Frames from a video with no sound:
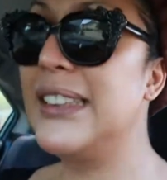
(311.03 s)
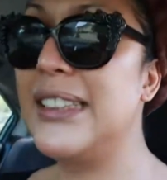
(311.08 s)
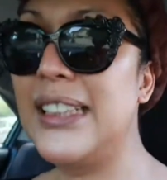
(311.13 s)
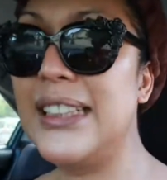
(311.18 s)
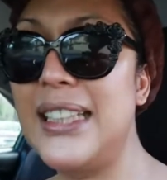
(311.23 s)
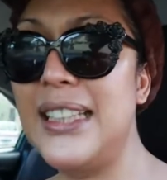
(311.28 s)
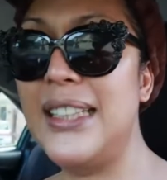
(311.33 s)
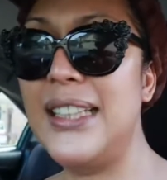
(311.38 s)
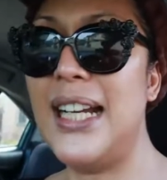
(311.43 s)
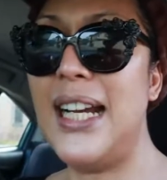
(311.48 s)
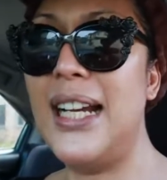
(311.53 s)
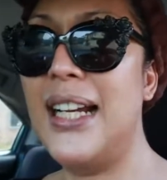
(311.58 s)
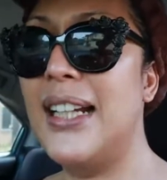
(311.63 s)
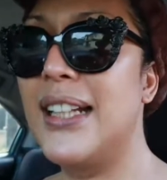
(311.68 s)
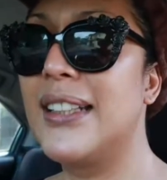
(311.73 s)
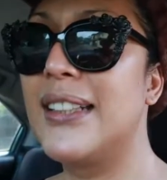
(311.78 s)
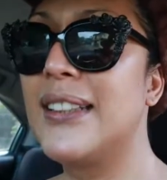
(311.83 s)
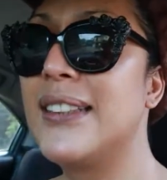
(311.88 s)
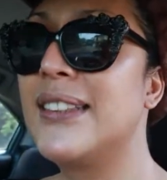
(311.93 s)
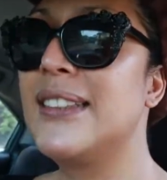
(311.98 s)

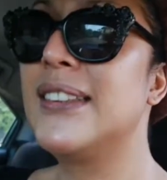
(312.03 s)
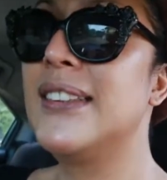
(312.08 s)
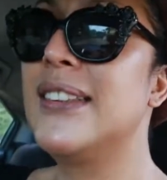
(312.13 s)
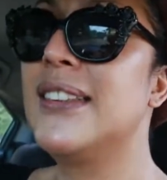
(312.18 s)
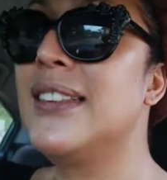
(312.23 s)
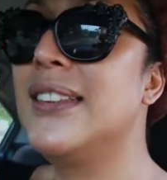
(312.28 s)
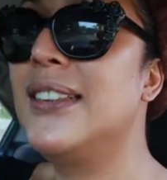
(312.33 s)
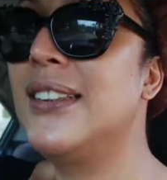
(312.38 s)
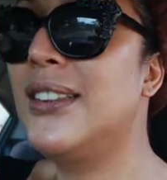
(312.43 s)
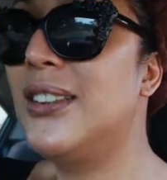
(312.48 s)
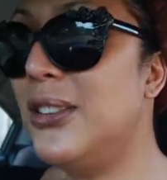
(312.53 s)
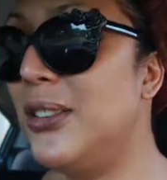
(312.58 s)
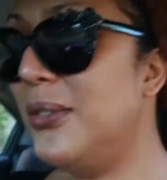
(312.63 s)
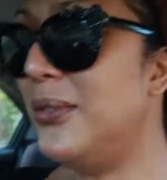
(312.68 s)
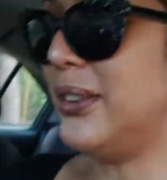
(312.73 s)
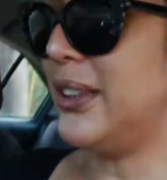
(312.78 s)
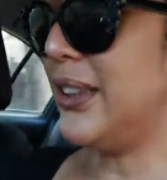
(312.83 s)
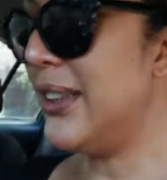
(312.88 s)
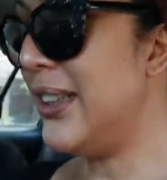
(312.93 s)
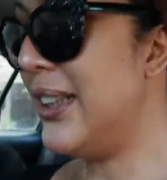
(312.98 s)
Natindahan. Oh
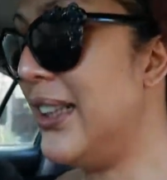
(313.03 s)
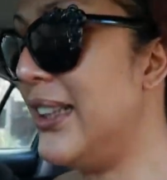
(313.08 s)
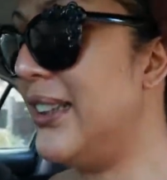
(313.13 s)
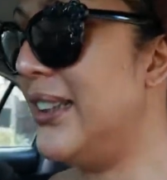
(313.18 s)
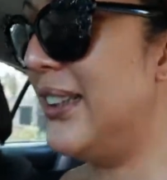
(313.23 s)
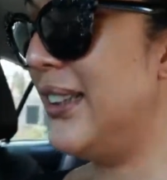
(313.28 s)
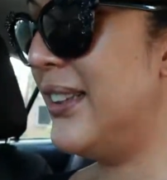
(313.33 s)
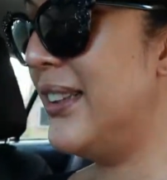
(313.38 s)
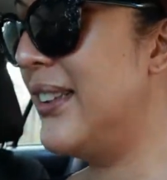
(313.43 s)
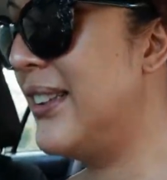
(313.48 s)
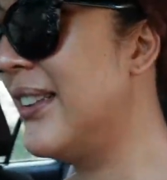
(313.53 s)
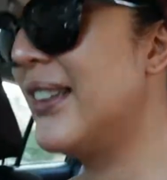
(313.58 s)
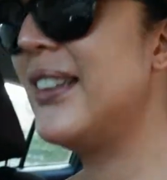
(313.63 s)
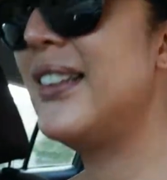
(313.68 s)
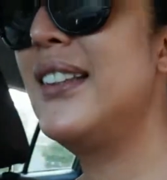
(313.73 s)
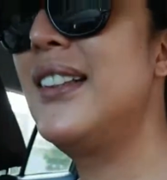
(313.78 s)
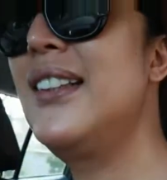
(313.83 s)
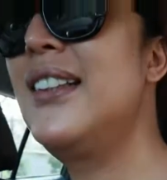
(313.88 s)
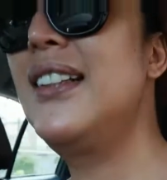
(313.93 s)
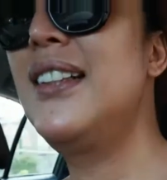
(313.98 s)
my God.
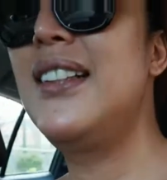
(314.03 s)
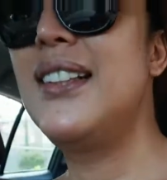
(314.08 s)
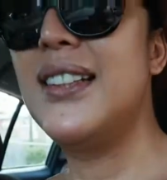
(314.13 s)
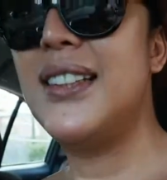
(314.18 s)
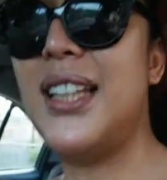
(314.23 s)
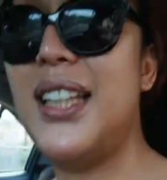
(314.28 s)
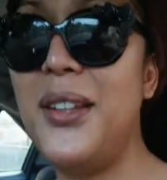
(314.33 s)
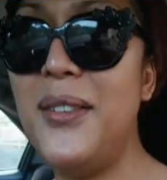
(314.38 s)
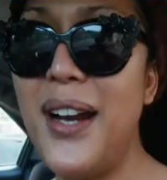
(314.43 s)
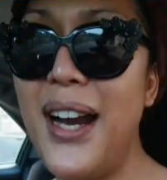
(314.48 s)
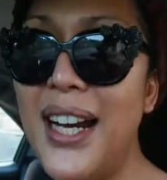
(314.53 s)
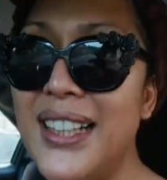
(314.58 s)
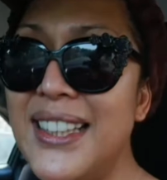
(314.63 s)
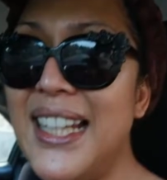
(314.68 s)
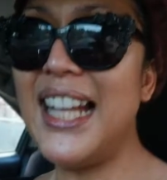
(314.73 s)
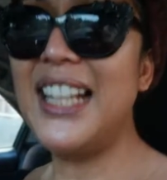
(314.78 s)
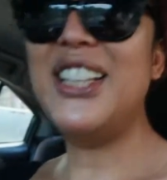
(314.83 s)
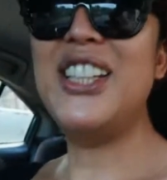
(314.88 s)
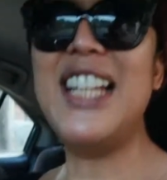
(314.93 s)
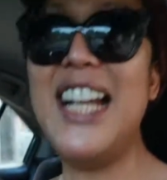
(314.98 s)
Sige mga
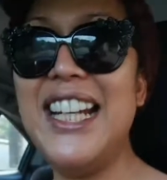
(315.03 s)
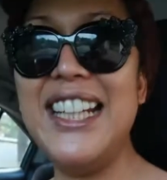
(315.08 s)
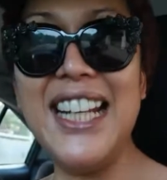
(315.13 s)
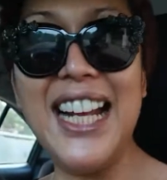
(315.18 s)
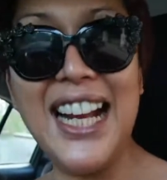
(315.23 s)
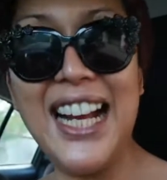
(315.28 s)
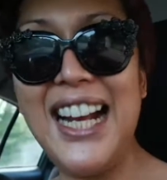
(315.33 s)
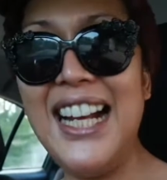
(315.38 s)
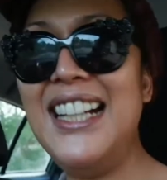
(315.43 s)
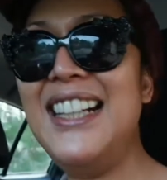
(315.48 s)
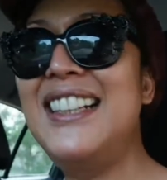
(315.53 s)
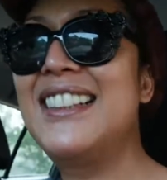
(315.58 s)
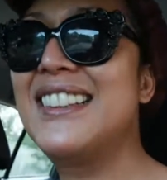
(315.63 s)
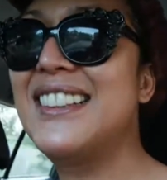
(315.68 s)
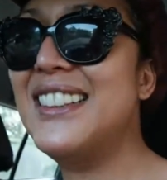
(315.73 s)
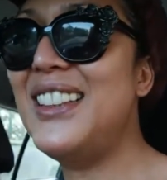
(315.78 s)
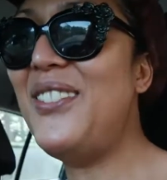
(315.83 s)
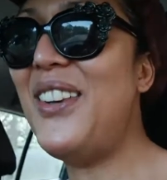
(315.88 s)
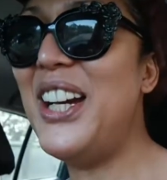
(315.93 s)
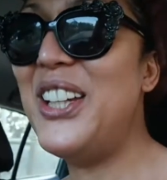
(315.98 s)
ka-sunshine ha.
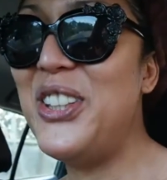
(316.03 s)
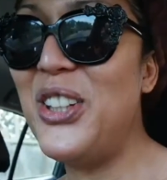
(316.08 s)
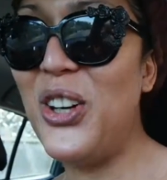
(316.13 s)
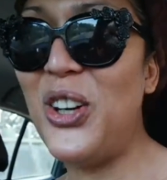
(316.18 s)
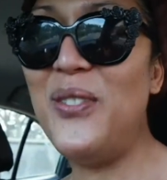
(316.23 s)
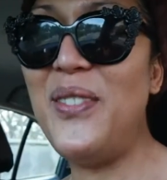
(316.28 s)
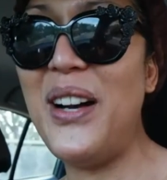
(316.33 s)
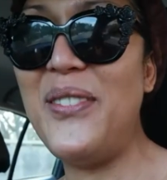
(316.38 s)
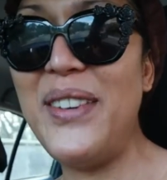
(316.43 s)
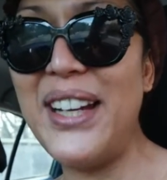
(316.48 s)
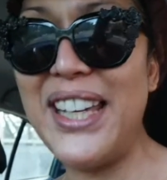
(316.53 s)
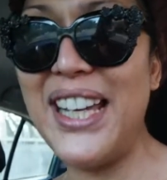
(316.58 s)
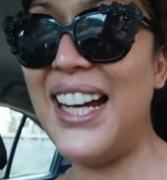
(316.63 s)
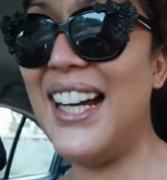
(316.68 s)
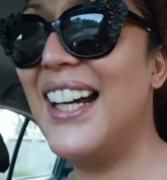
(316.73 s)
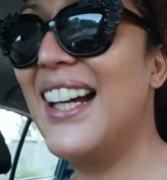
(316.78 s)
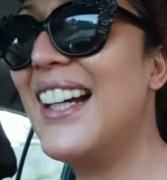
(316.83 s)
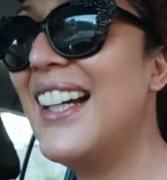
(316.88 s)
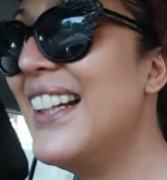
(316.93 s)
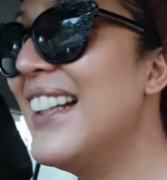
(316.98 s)
Samahan nyo ako
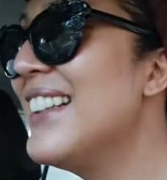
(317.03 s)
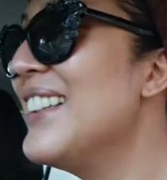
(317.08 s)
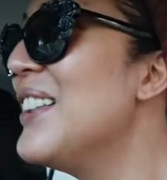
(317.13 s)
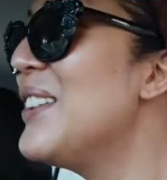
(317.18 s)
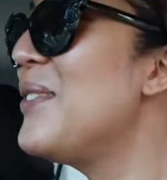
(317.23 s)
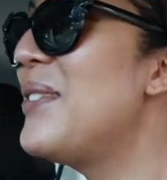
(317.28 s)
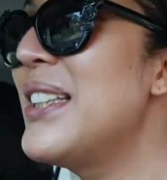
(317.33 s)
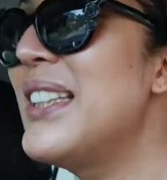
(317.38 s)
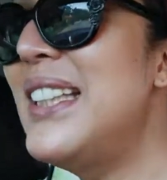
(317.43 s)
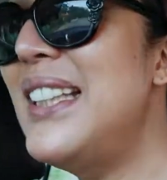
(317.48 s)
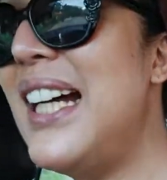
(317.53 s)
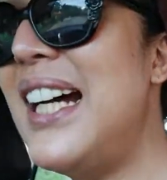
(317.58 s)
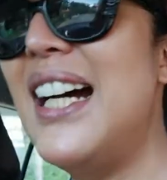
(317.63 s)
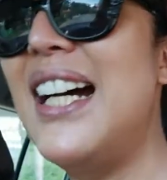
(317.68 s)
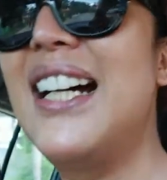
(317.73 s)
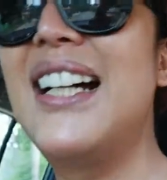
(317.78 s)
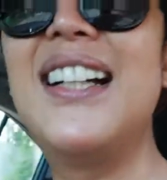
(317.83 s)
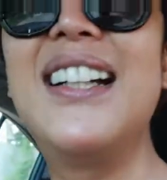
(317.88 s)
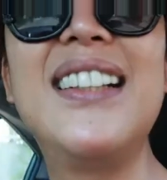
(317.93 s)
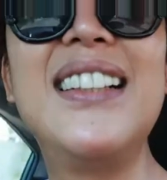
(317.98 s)
mamaya.
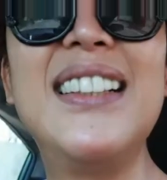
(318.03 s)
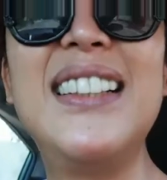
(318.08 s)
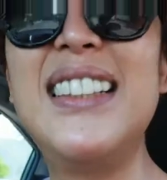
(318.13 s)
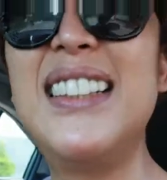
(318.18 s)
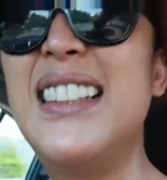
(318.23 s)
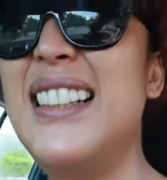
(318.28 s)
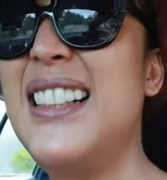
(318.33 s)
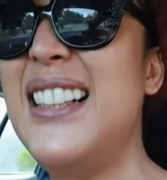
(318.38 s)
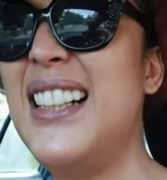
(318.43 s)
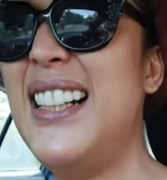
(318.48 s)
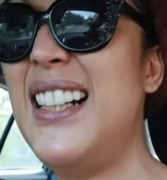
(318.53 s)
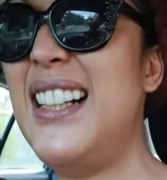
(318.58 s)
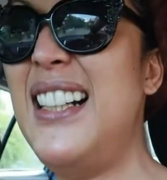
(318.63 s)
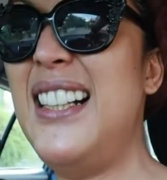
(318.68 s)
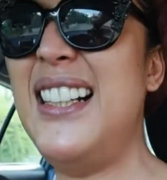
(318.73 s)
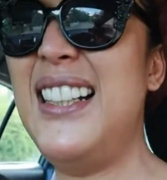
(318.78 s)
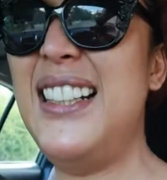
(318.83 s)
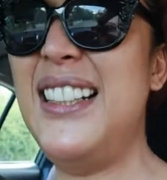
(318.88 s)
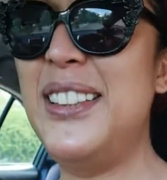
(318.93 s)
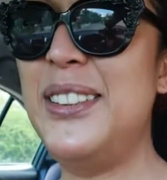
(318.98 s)
Basta,
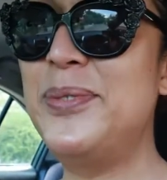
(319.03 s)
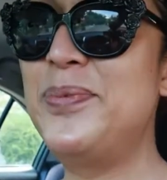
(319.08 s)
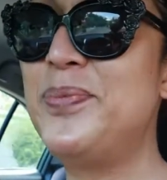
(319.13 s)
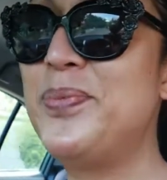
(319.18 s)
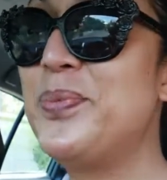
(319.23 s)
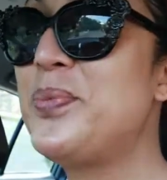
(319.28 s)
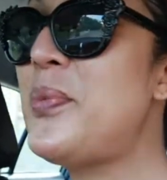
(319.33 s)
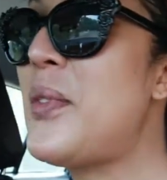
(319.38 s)
um,